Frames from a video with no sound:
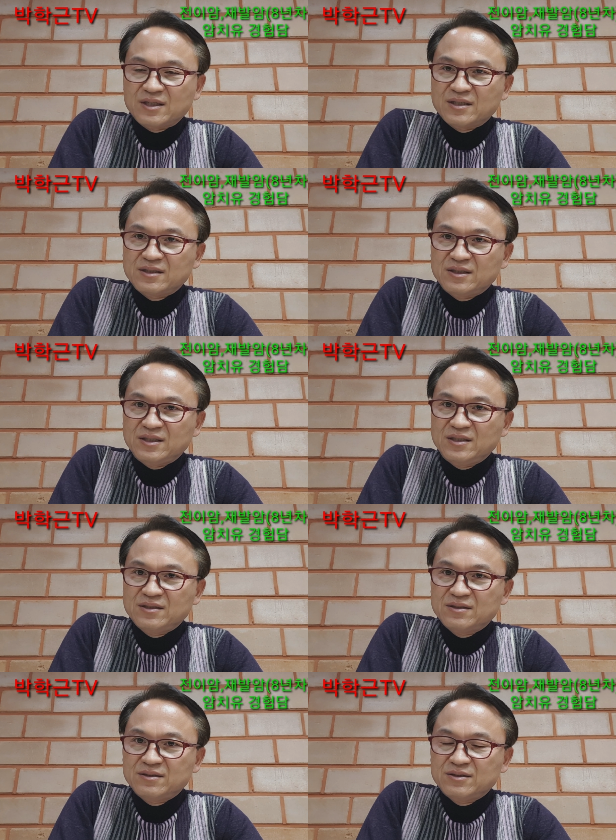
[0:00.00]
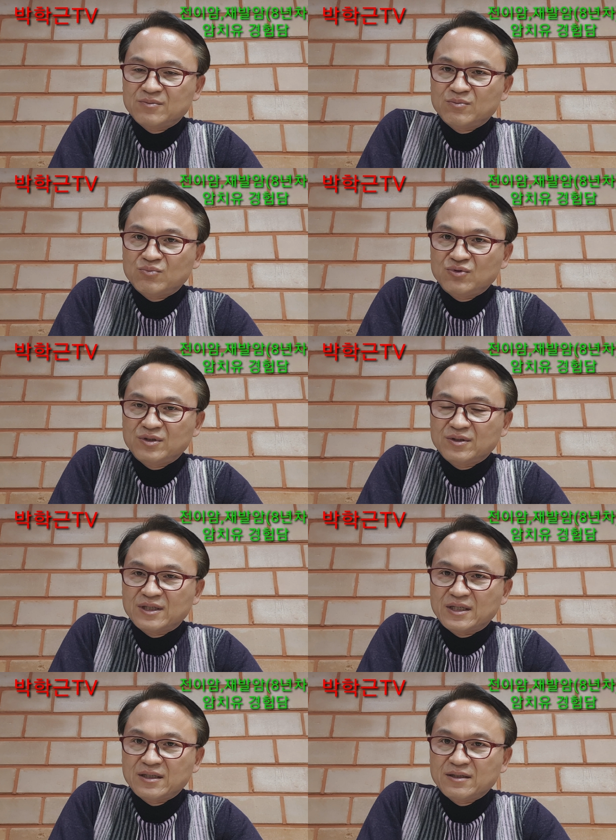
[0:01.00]
한 2년
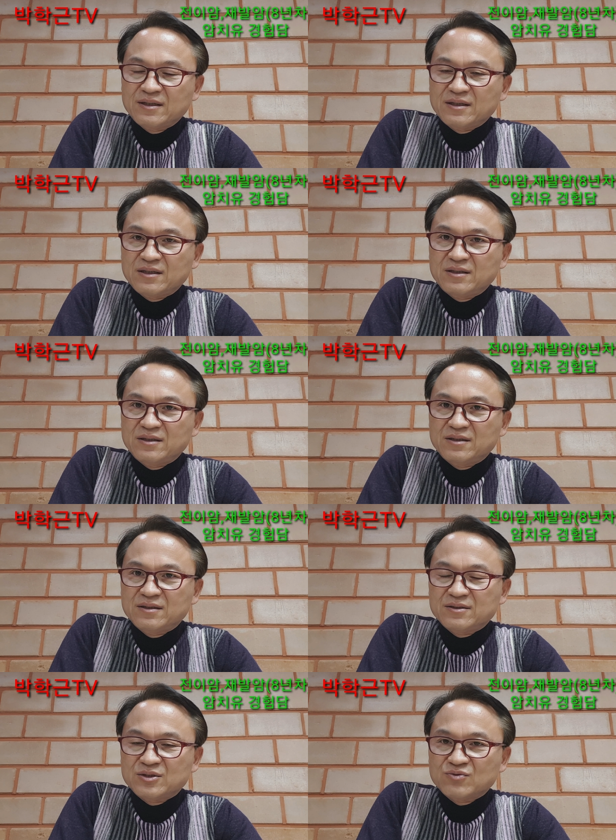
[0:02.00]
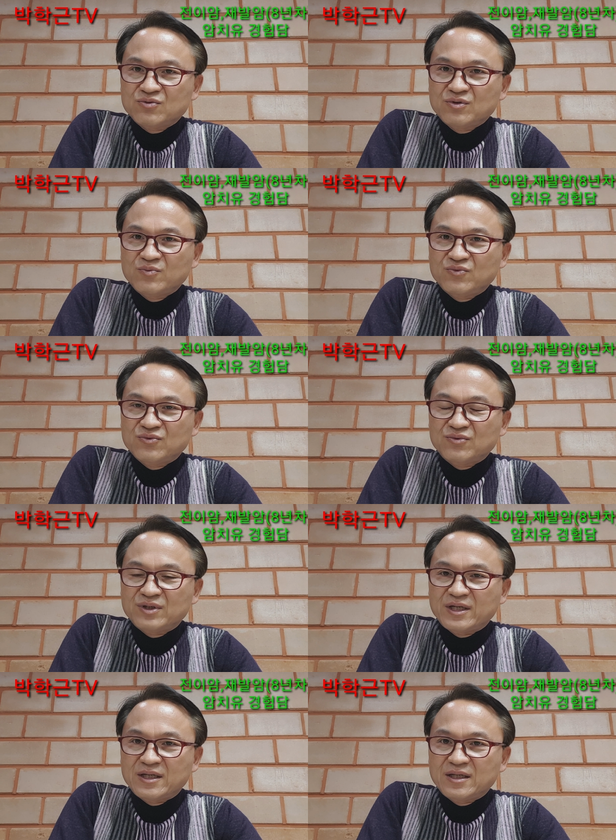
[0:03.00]
전부터인가 그 정수기
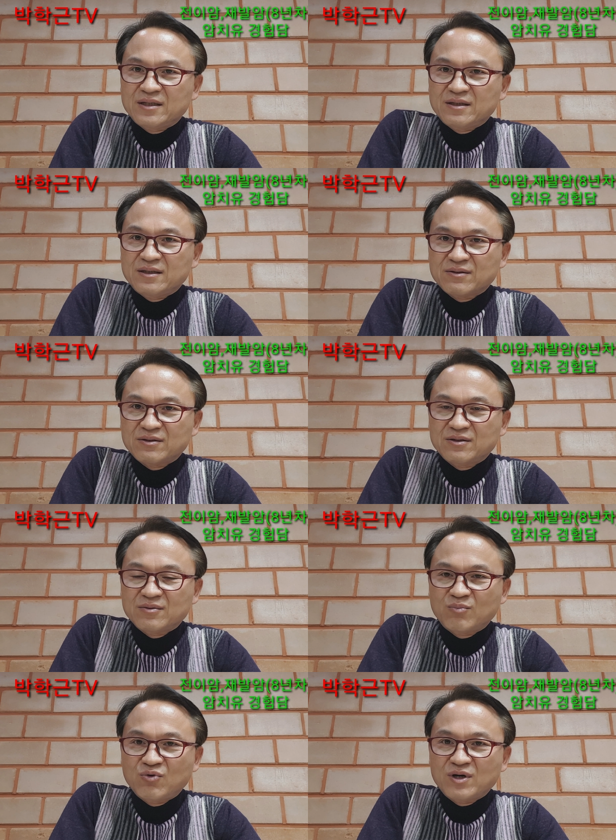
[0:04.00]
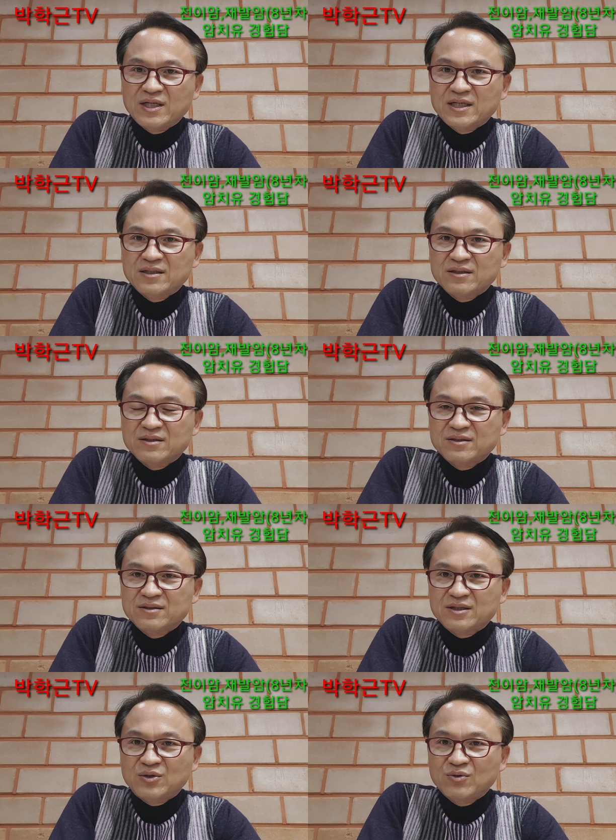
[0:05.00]
물에 이렇게 보관하는
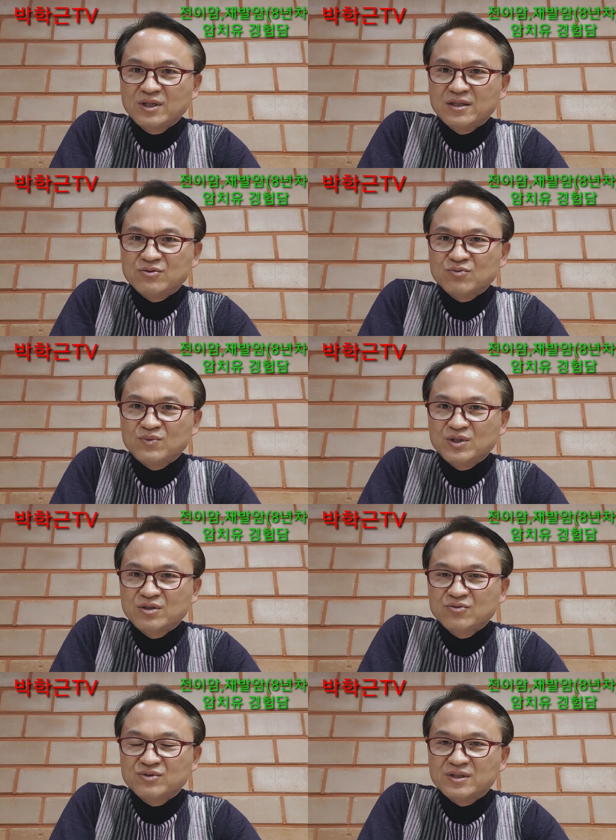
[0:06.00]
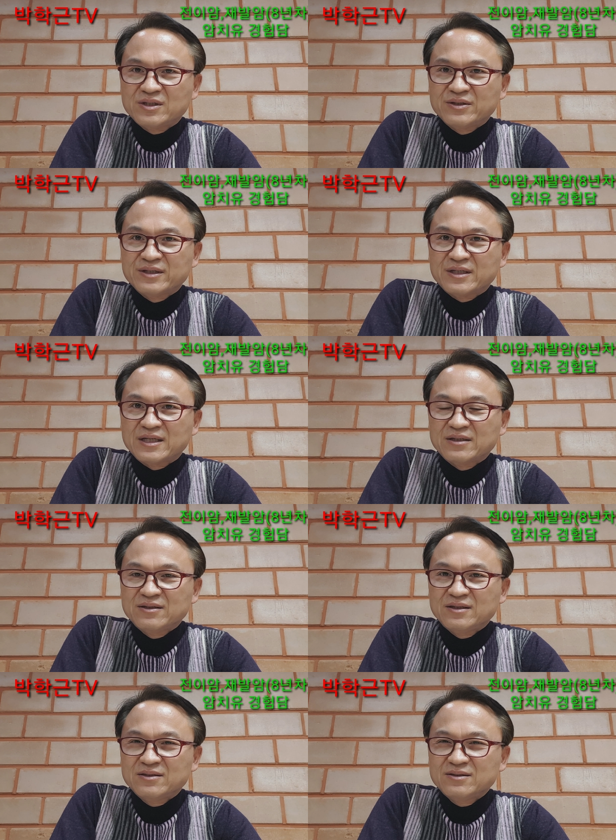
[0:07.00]
그 통이 좀 더러워질 거라는
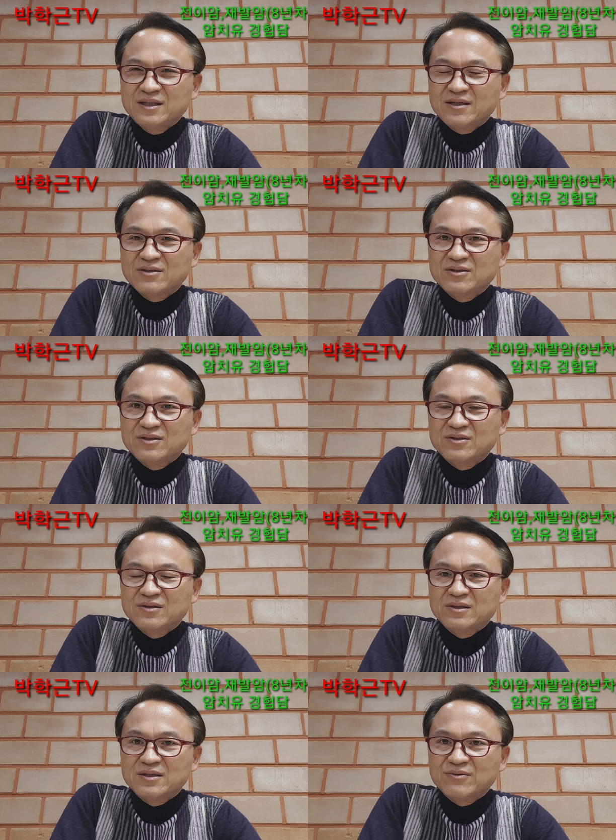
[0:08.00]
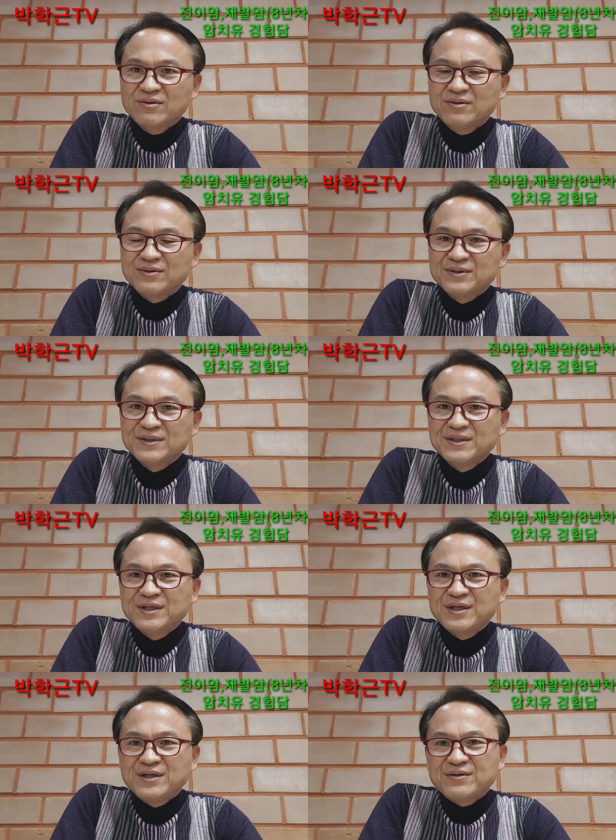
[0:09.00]
이런 생각들이 들더라고요.
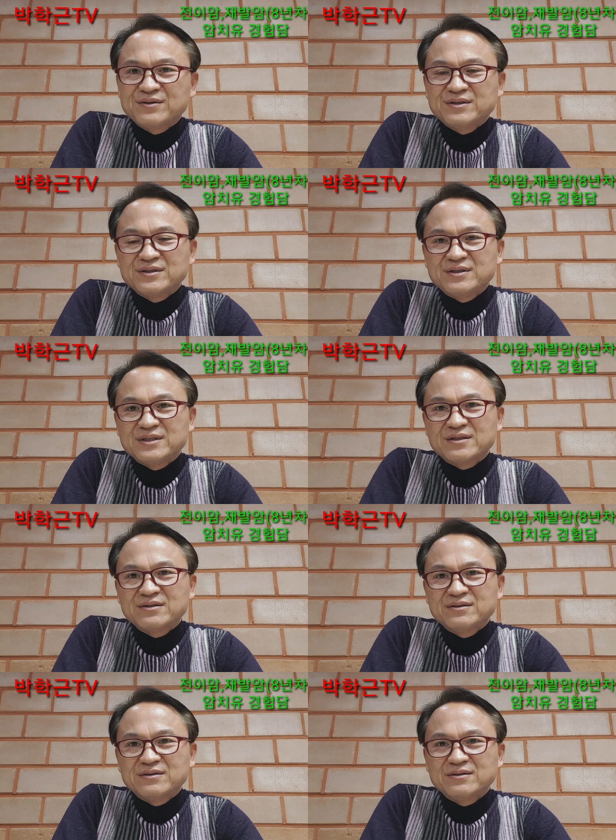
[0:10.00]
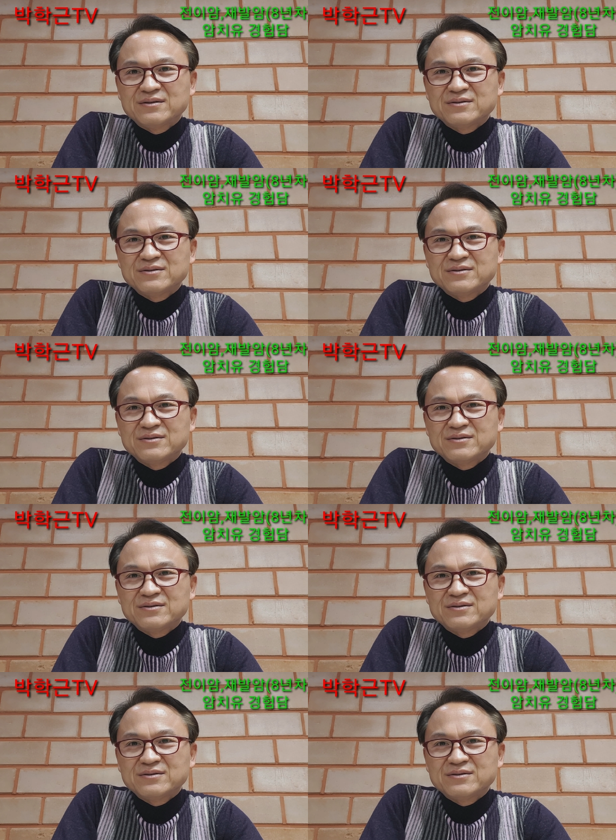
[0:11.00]
그래서 이제 그